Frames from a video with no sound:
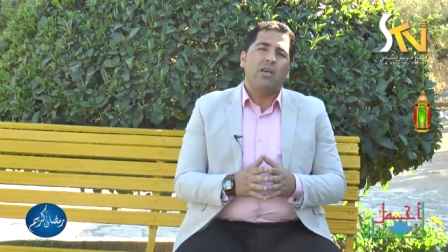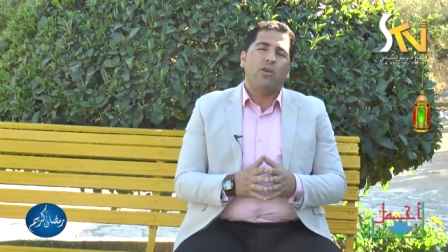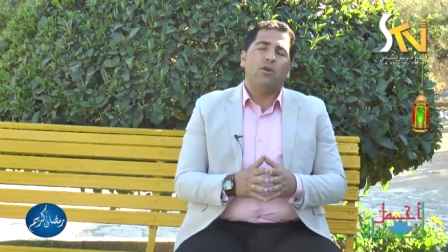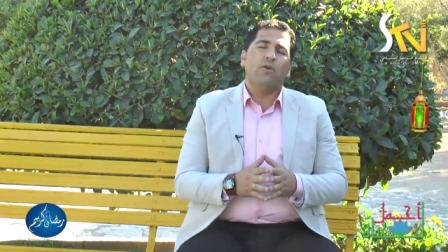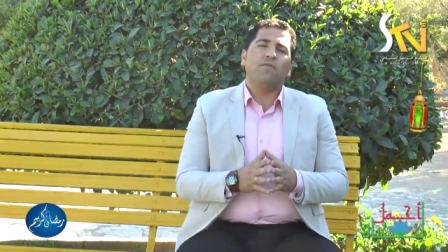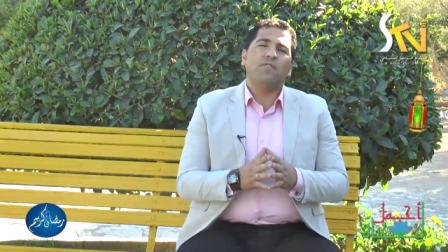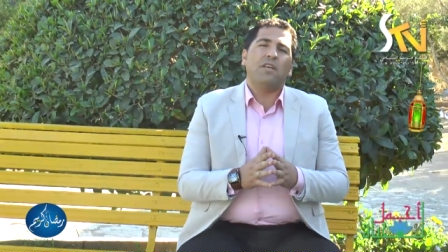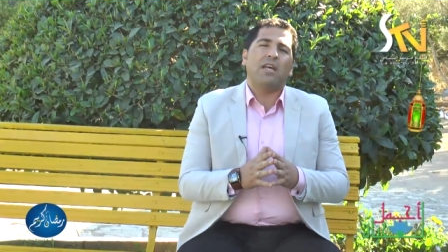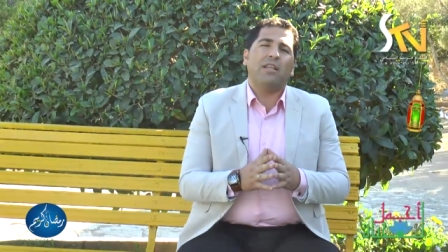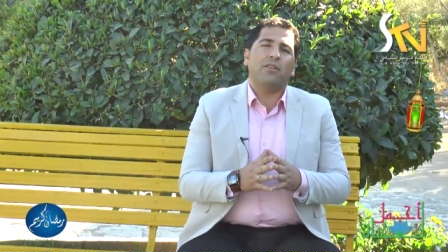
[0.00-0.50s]

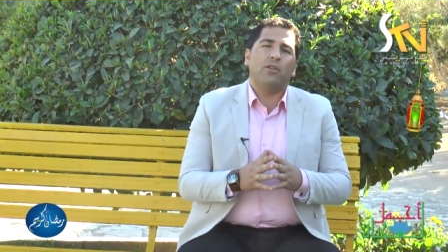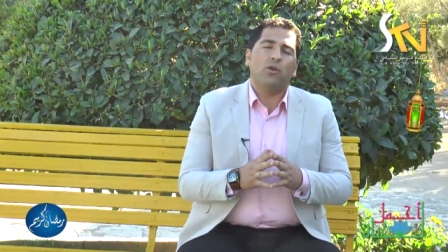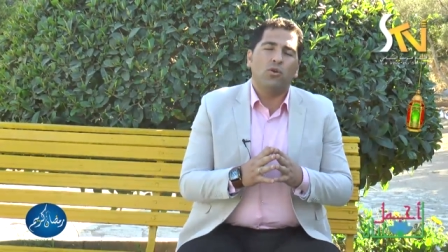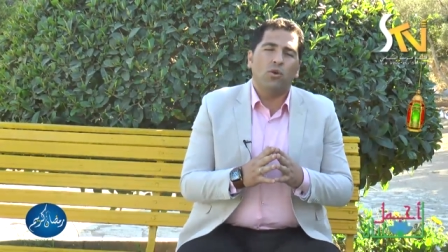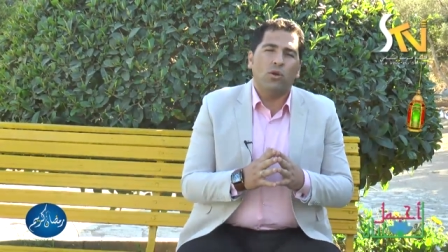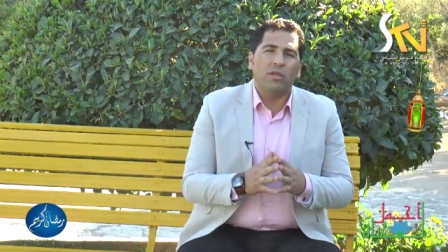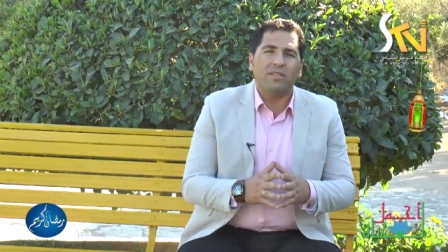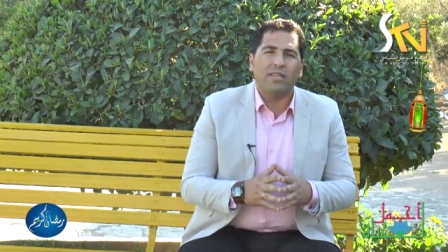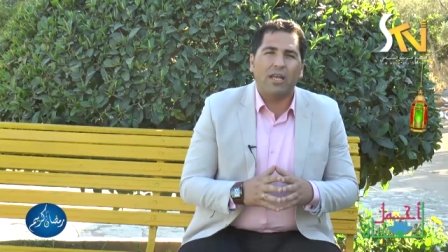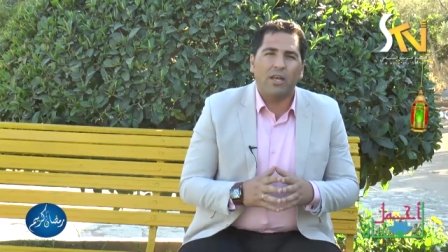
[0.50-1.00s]
يفترض
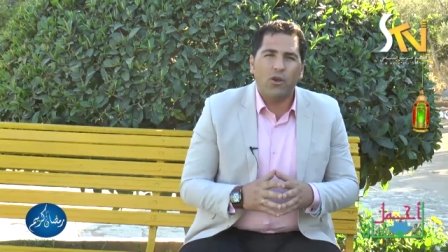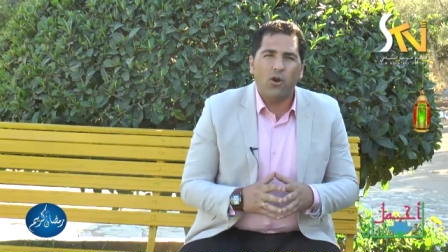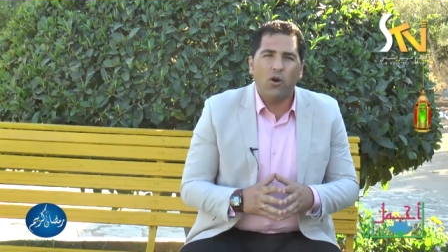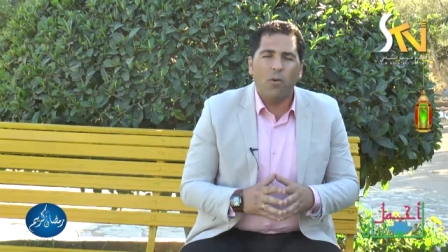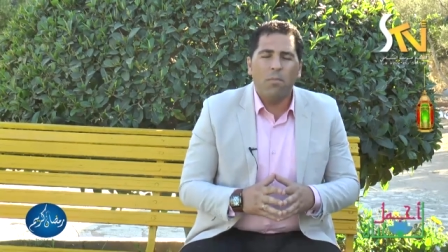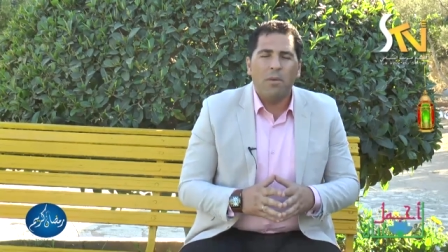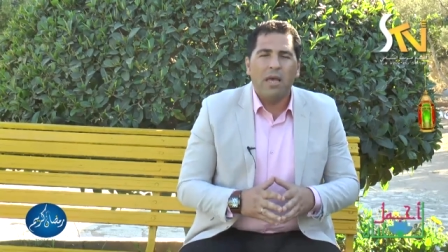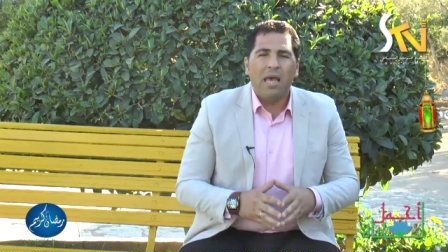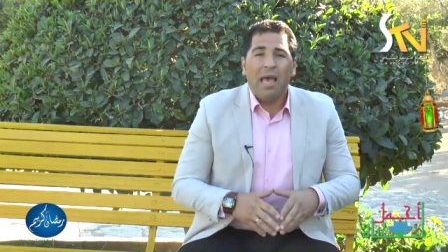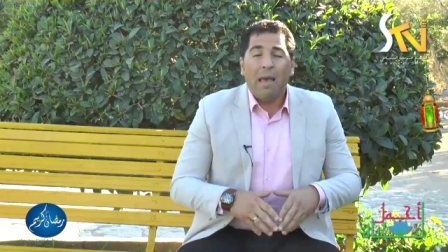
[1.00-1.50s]
أنه أنت
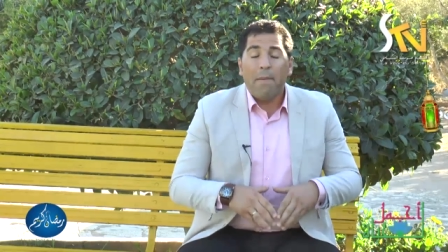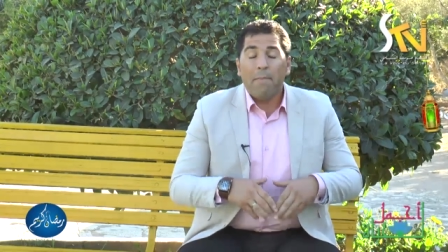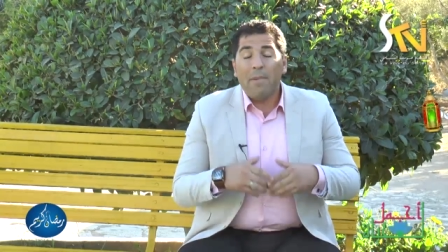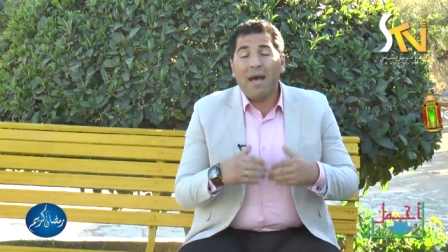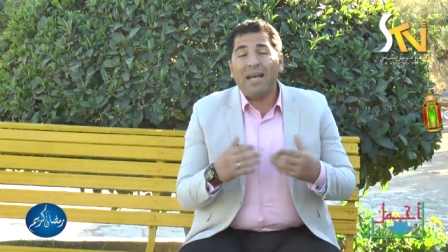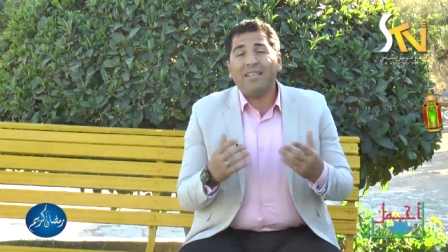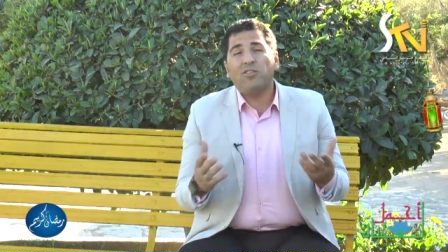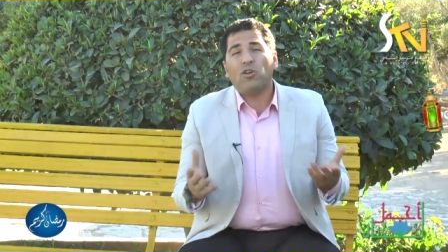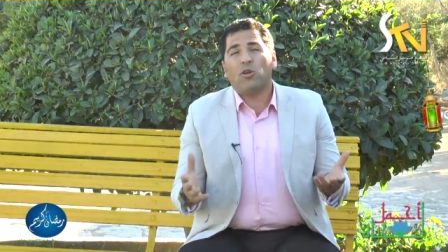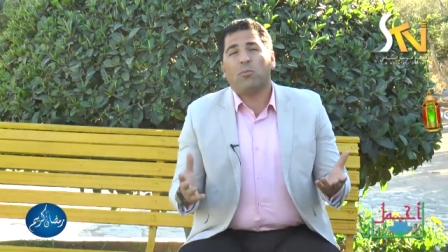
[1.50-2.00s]
اليوم
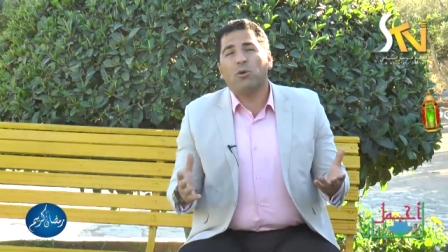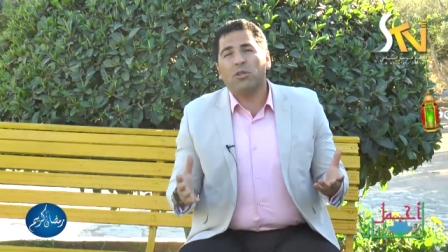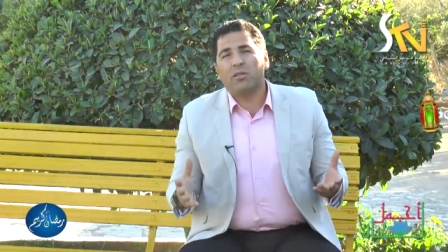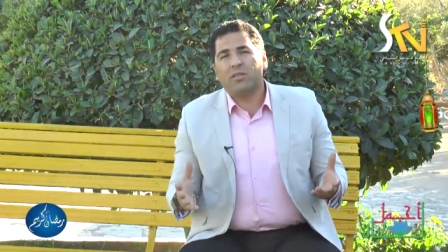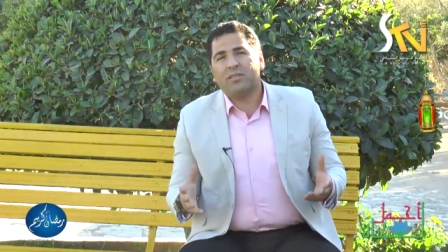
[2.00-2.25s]
ما تربط